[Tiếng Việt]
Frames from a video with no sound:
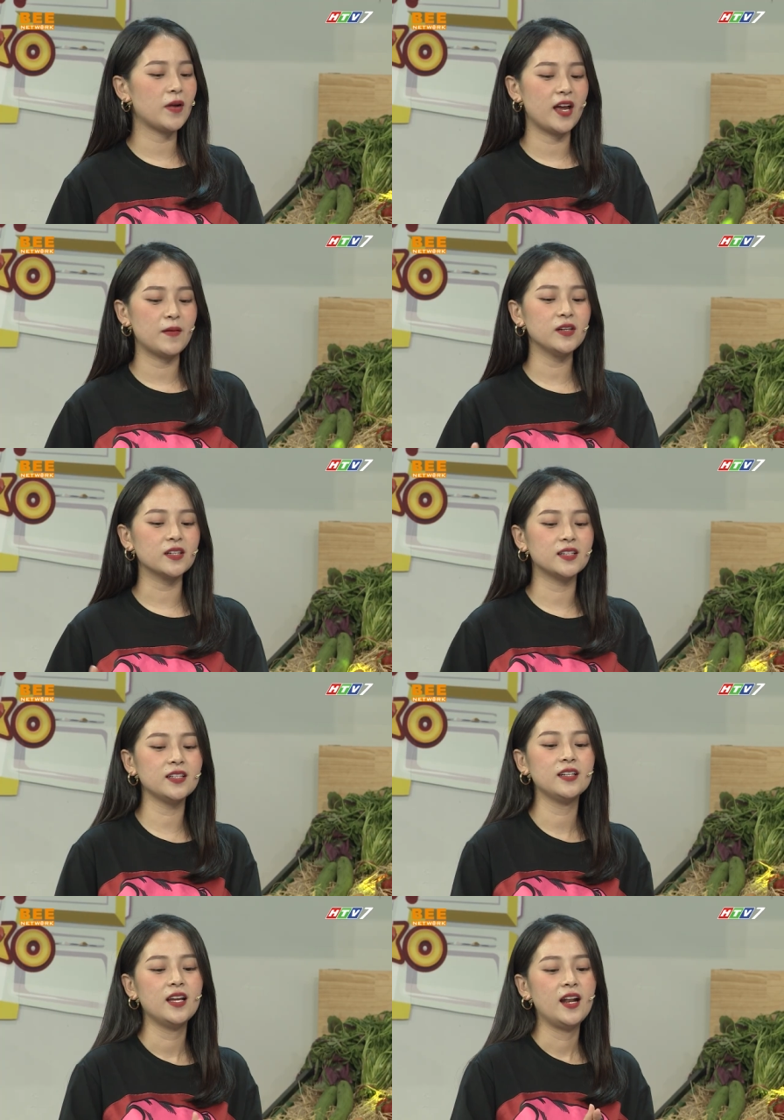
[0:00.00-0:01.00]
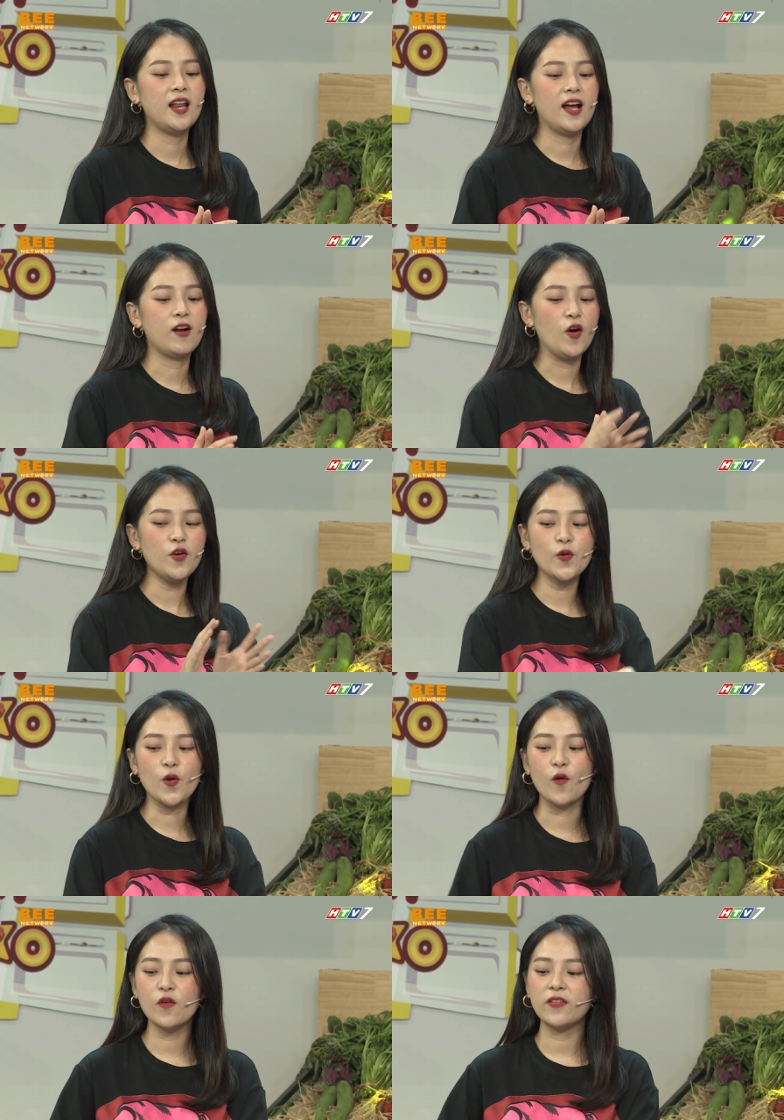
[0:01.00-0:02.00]
mà em rất là thích Là gỏi đu
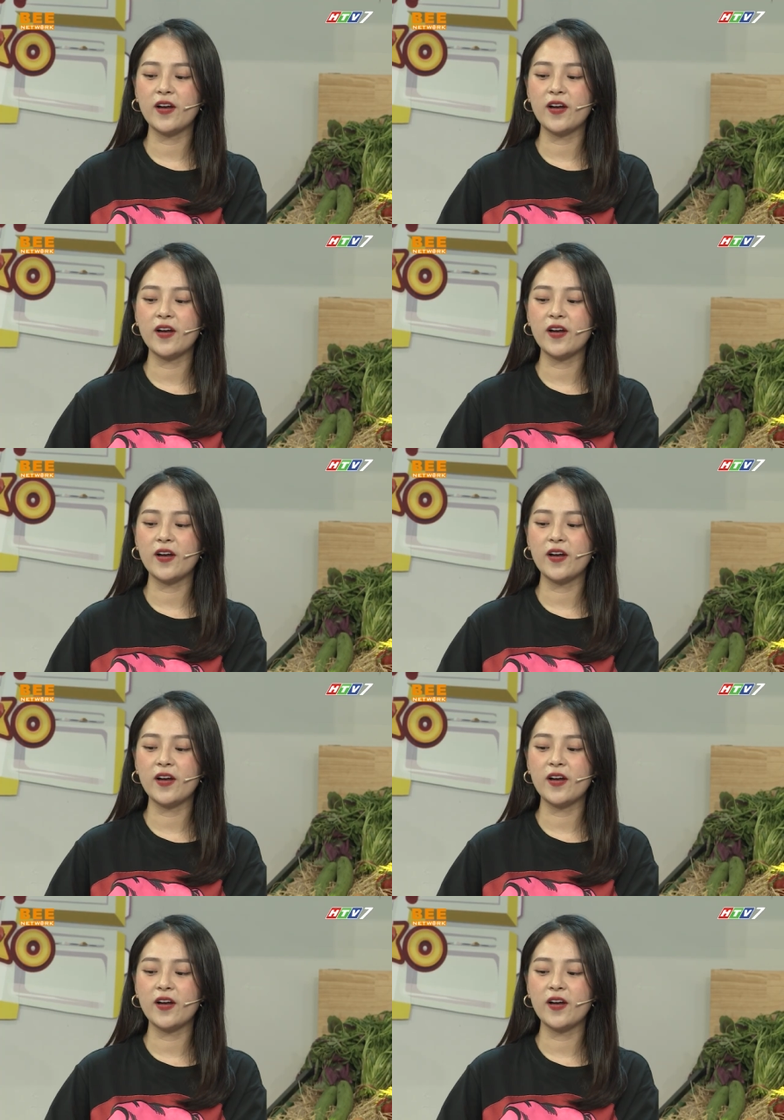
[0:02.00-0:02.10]
đủ